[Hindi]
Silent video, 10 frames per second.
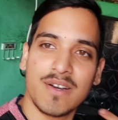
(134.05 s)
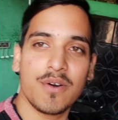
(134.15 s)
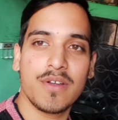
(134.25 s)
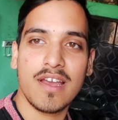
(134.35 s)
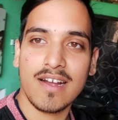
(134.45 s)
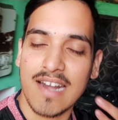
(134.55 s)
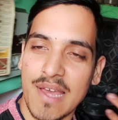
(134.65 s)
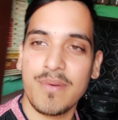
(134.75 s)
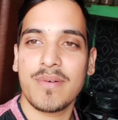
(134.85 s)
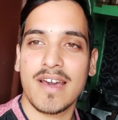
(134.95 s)
और यहाँ कढ़ाई
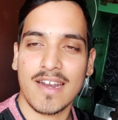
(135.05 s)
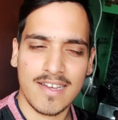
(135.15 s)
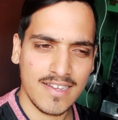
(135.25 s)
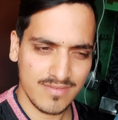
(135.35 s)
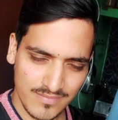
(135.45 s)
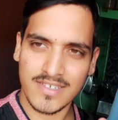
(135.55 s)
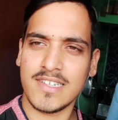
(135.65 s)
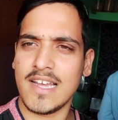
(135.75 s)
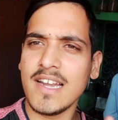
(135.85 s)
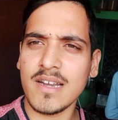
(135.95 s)
में बना रखा है
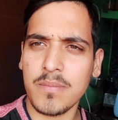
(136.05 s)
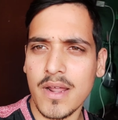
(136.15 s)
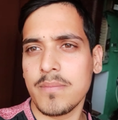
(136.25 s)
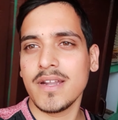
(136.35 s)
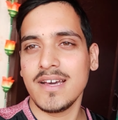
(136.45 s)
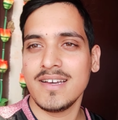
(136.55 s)
टैलेंट अपना अपना